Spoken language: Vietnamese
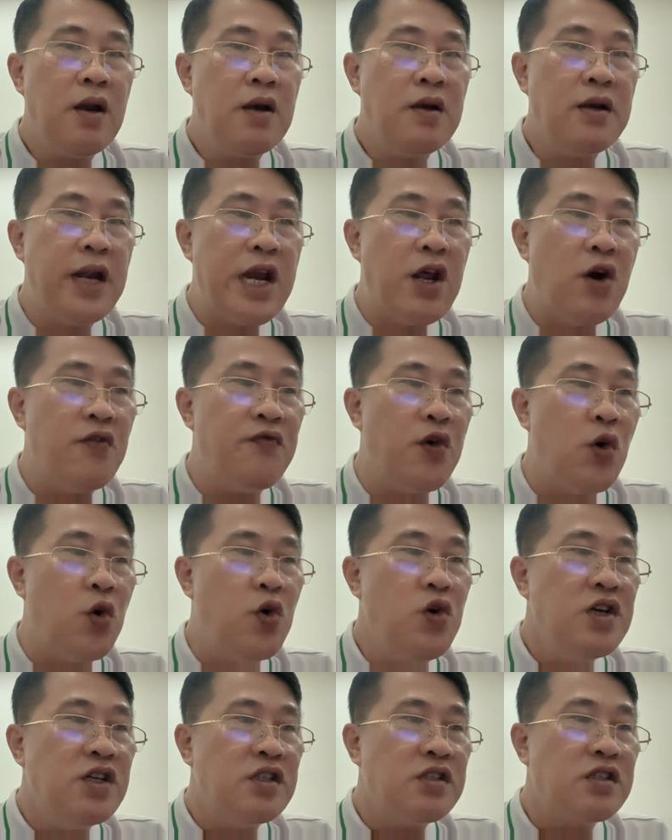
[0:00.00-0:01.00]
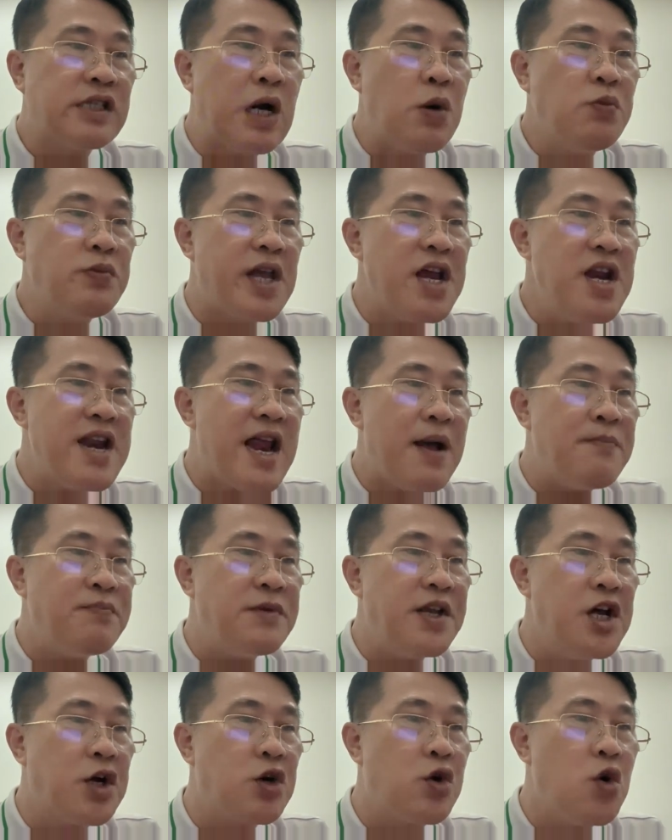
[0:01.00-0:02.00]
lên hồ vũ sẽ không thể làm
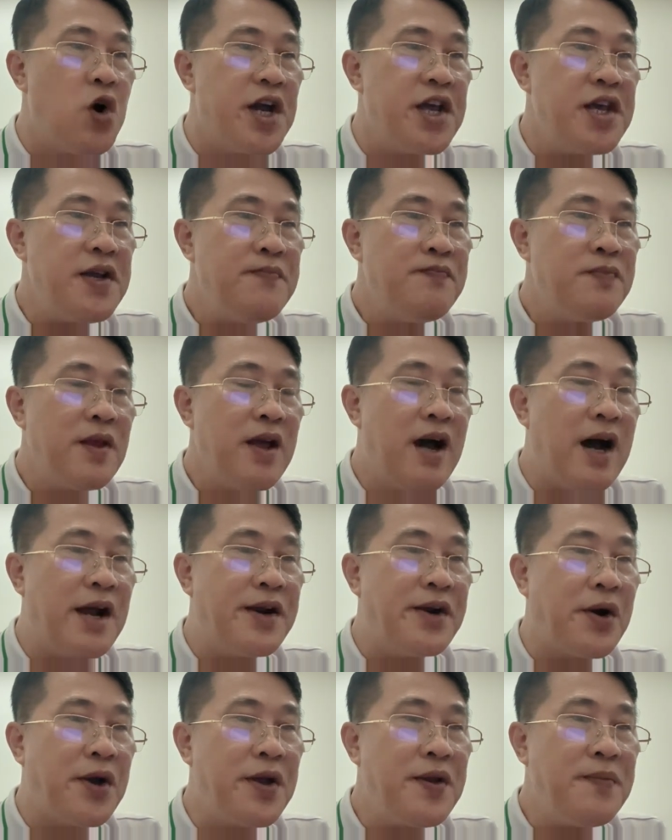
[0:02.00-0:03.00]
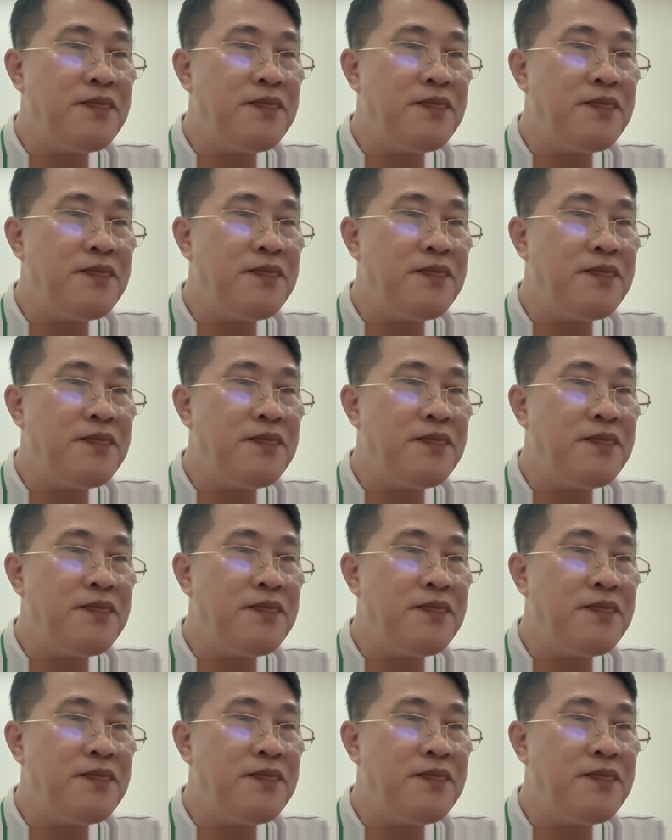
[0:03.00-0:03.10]
gì được cô ấy. Anh nói,